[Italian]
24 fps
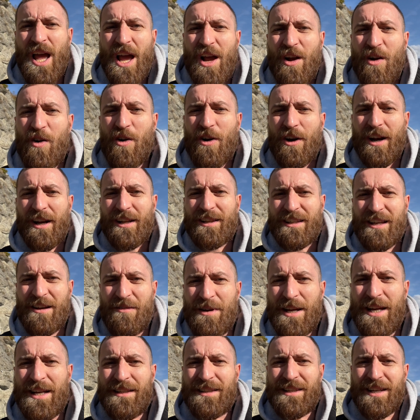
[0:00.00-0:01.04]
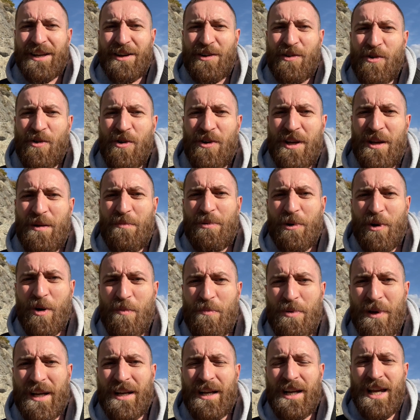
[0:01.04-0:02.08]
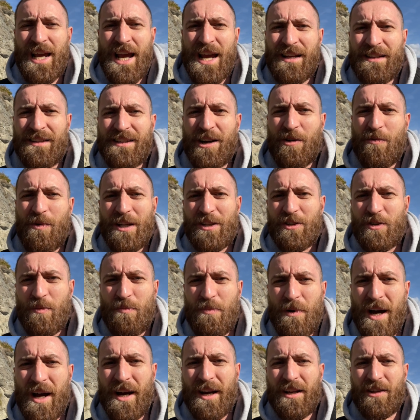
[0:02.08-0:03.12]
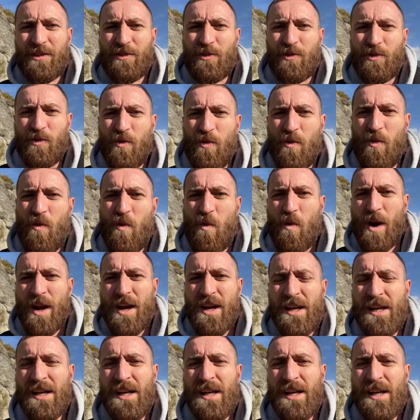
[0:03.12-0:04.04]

correttamente con i propri clienti a quanto pare. Dunque,